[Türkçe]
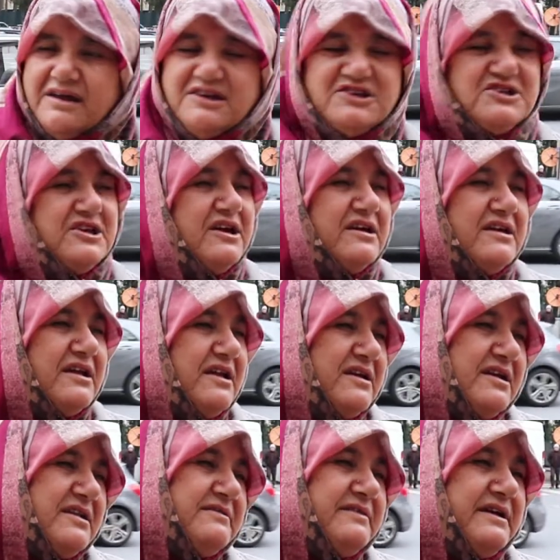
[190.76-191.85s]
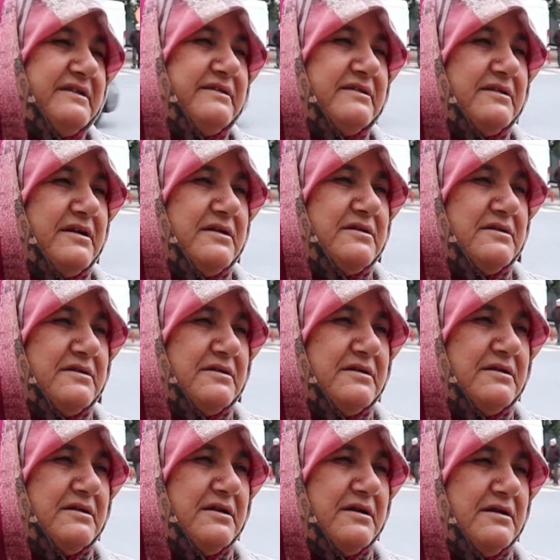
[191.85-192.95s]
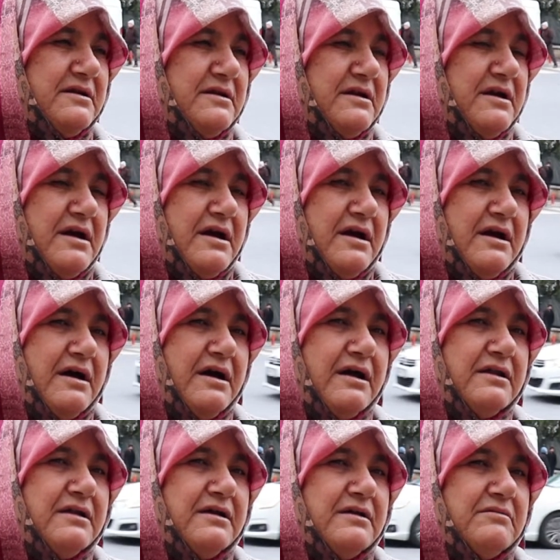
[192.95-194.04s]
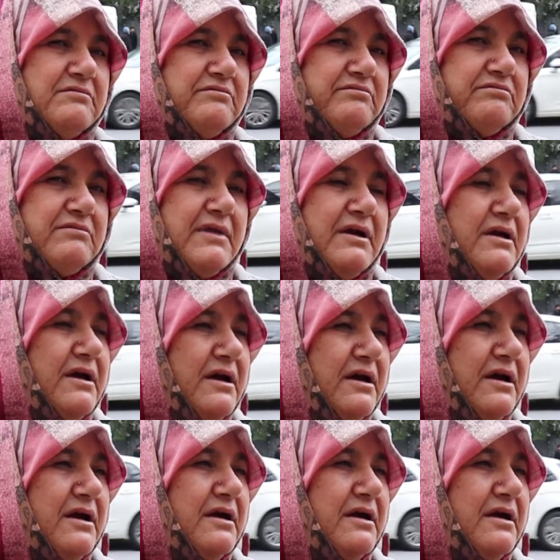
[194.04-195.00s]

İşçiye gerekeni versinler. Hani e,